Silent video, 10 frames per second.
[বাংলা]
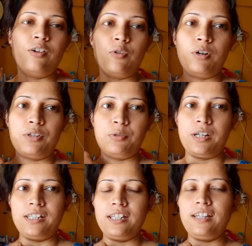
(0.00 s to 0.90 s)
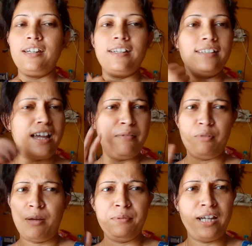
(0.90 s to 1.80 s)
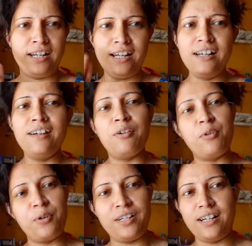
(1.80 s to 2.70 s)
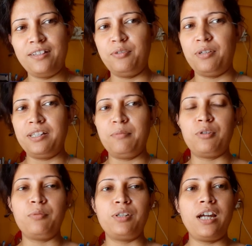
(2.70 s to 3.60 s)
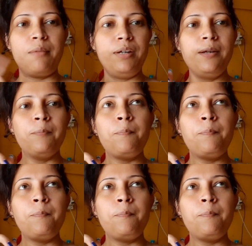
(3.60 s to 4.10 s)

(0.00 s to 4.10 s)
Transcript: ওগুলো ছুটাচ্ছে যাই বলে আমি যাই না ওইটা ছুটাচ্ছে বসে বসে আমি